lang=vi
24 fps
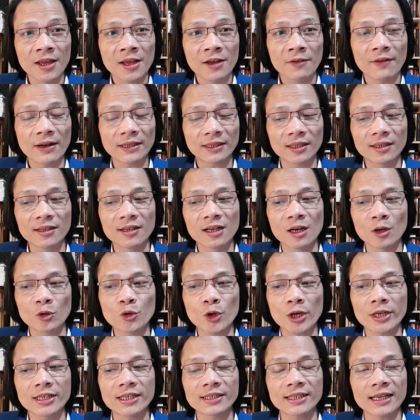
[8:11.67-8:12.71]
Và từ câu
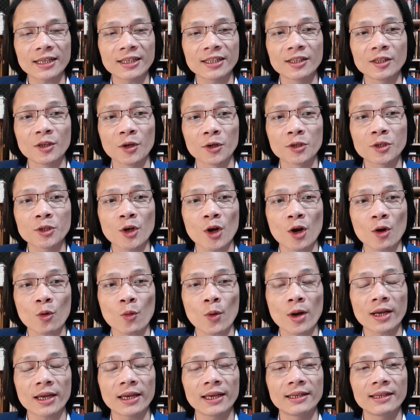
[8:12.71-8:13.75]
chuyện chiến tranh nhồi sọ của
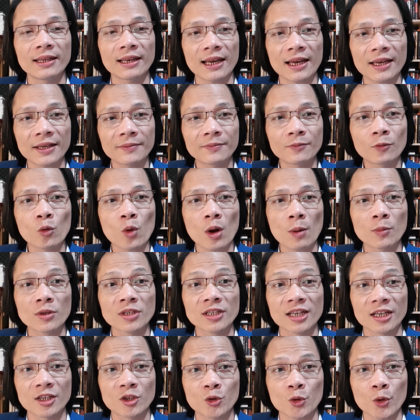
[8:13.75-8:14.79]
Hoa Kỳ như này, Vũ Quang muốn
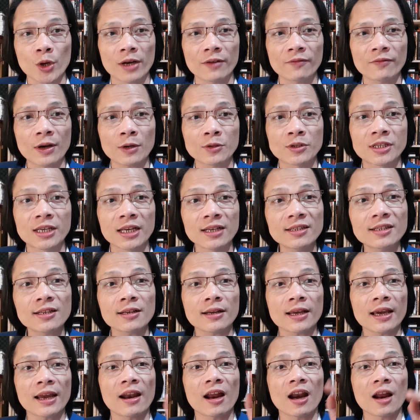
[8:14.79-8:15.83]
dịch chuyển vào chính sự
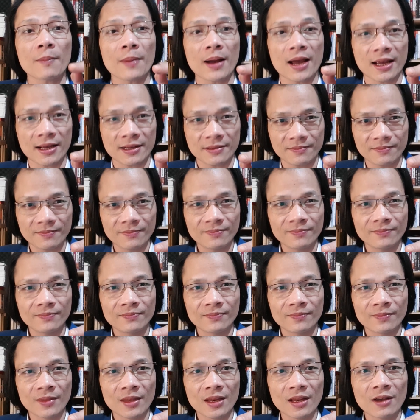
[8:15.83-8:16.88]
kiện drama,
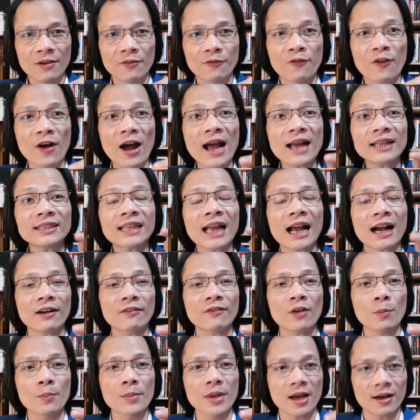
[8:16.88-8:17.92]
vã thẳng
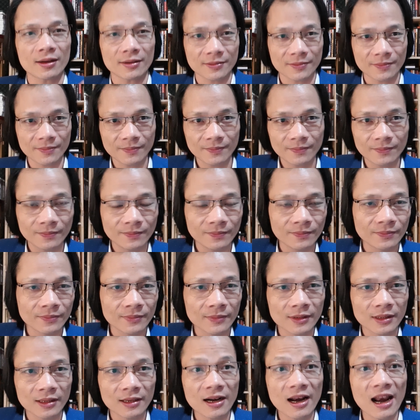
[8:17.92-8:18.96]
vào miệng
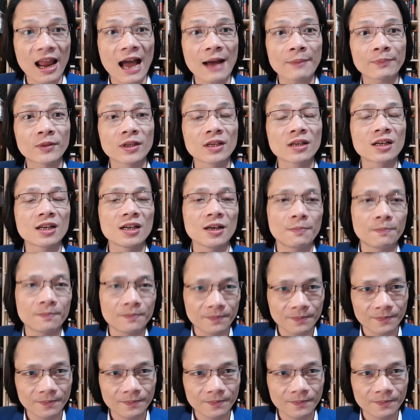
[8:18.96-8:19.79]
Đàm Tư Cướp,